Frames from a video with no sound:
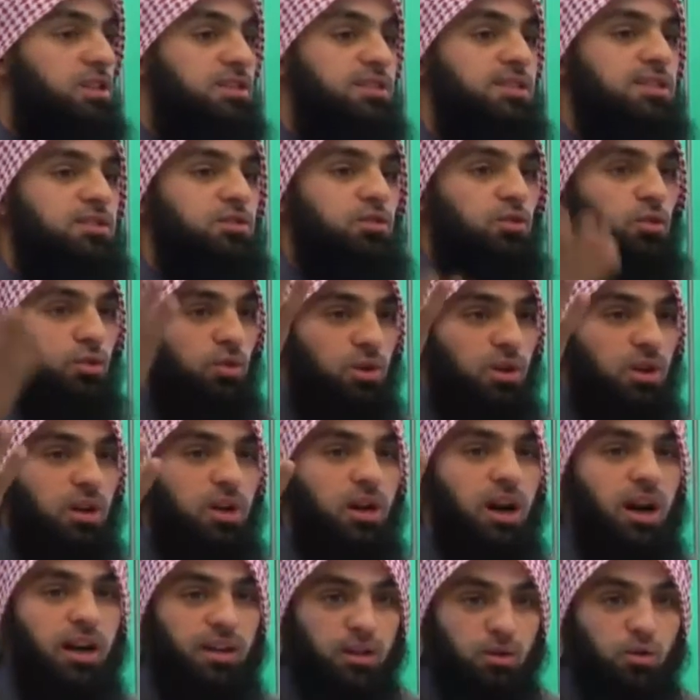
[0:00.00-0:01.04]
sie so
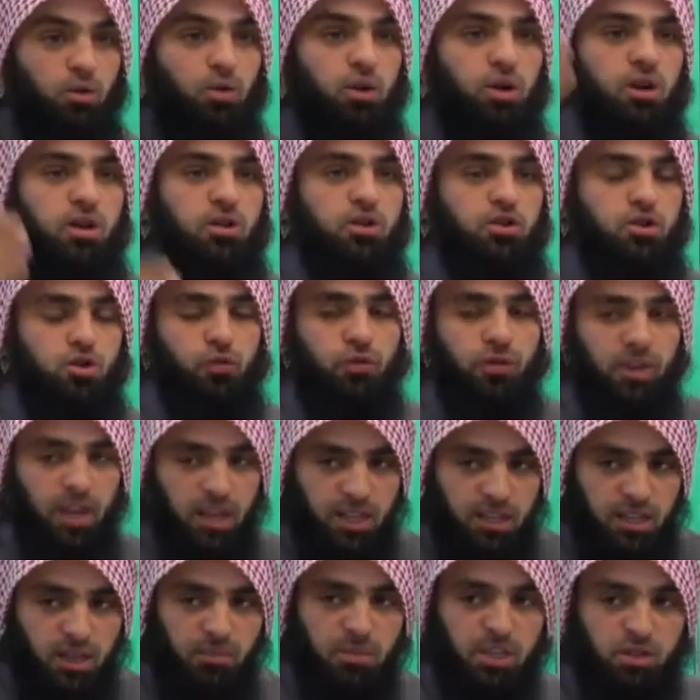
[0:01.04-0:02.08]
eine hohe Stufe,
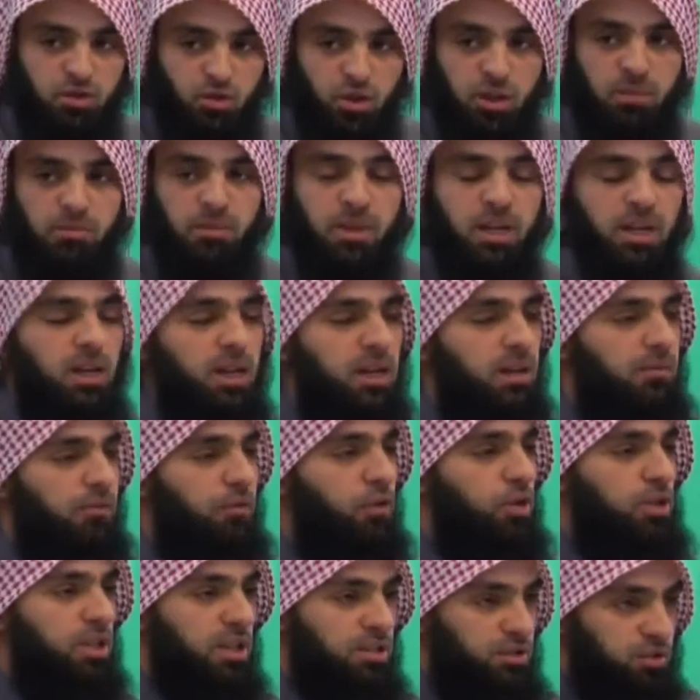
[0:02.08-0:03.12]
ich habe das schon im, im,
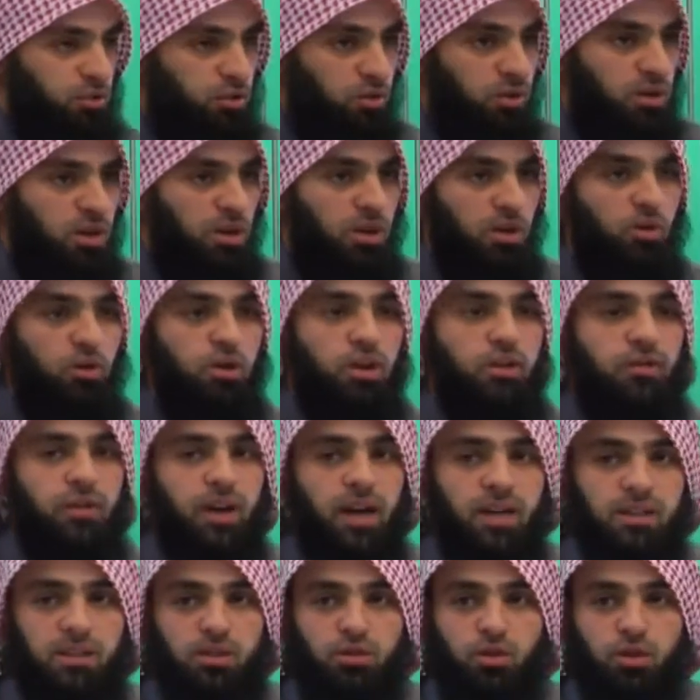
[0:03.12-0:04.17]
Vortrag so ungefähr
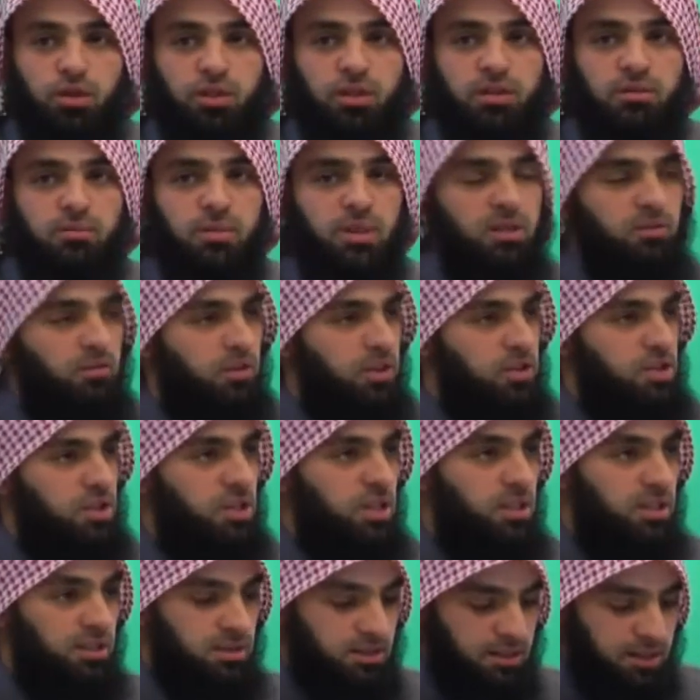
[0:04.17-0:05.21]
angedeutet mit
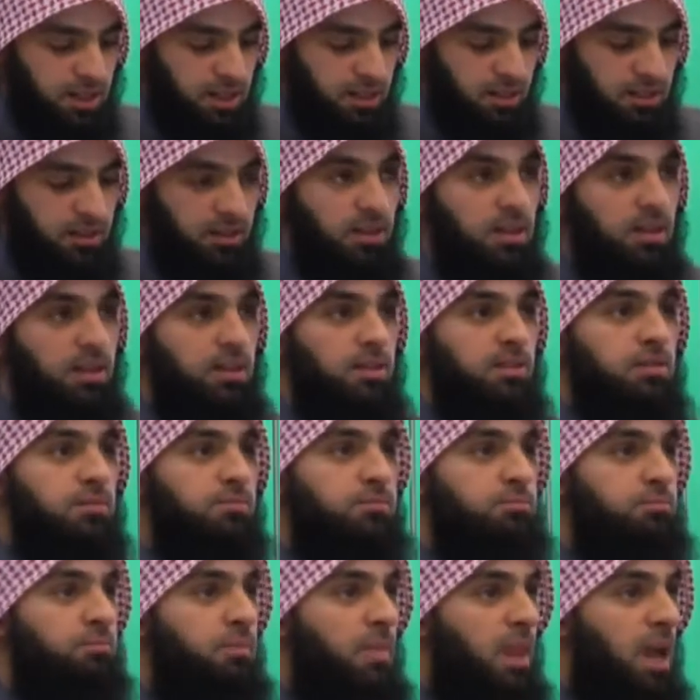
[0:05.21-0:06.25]
verschiedenen Sachen,
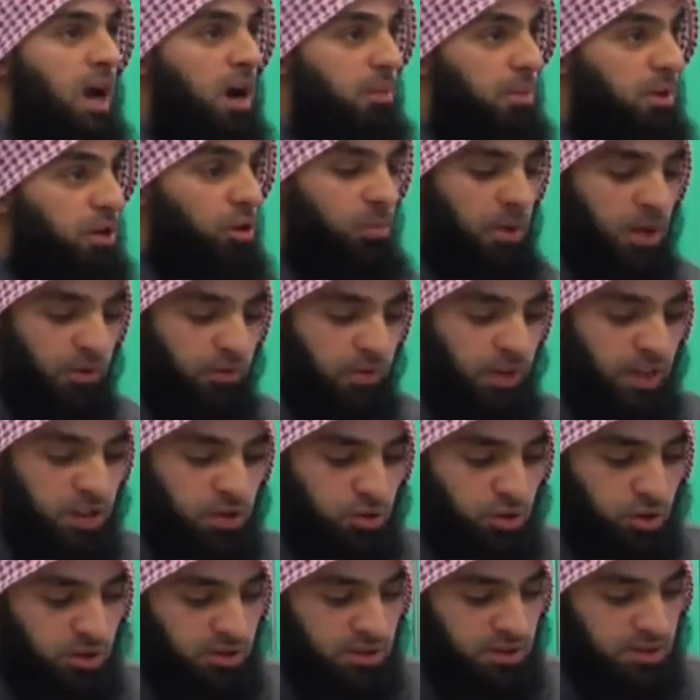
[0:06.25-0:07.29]
aber nochmal vielleicht
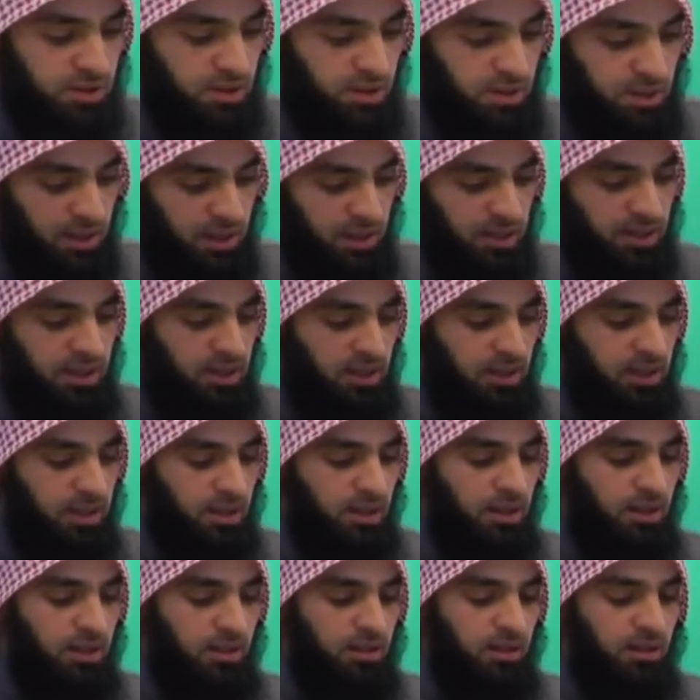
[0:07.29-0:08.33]
kurz, yani,
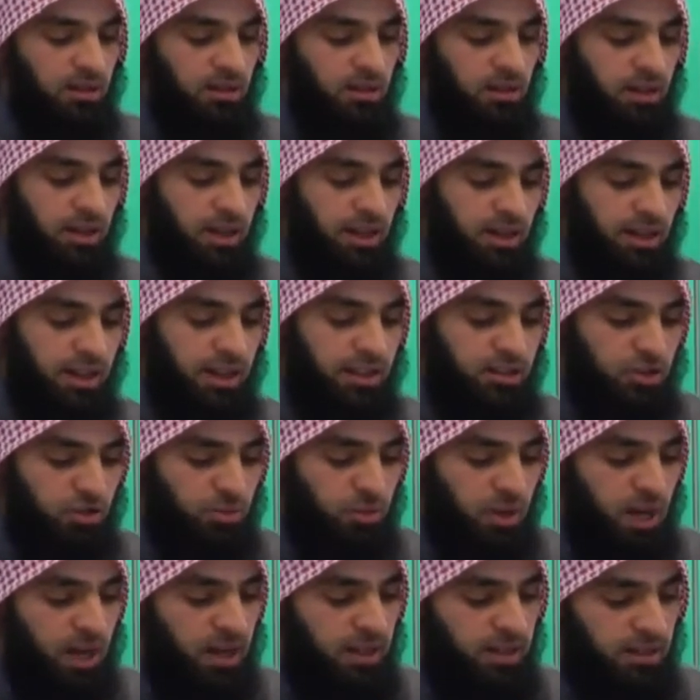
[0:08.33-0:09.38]
erklärt zum
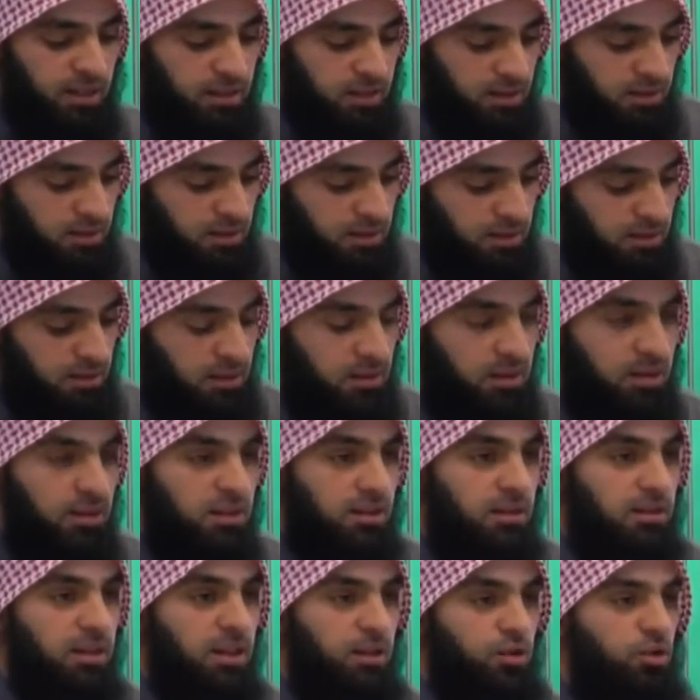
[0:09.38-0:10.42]
einen,
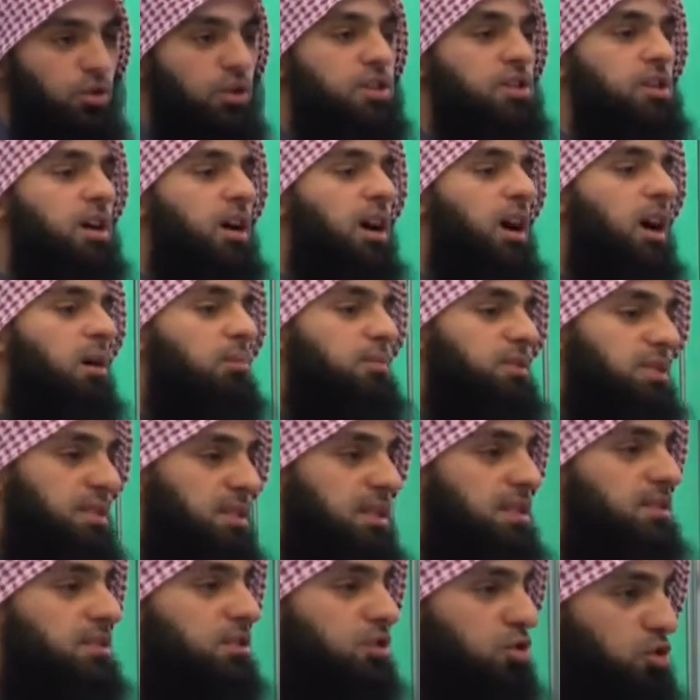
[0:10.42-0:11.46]
natürlich haben sie
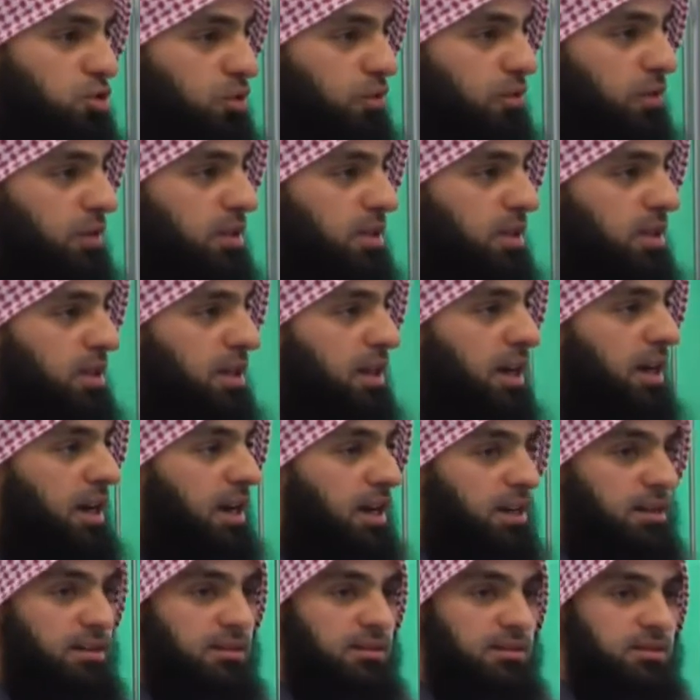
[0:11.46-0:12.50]
diese Stufe
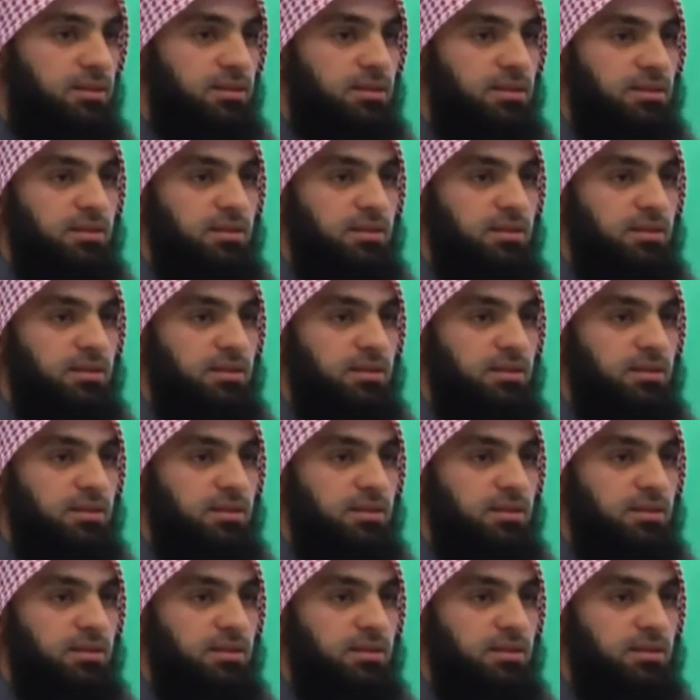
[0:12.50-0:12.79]
erlangt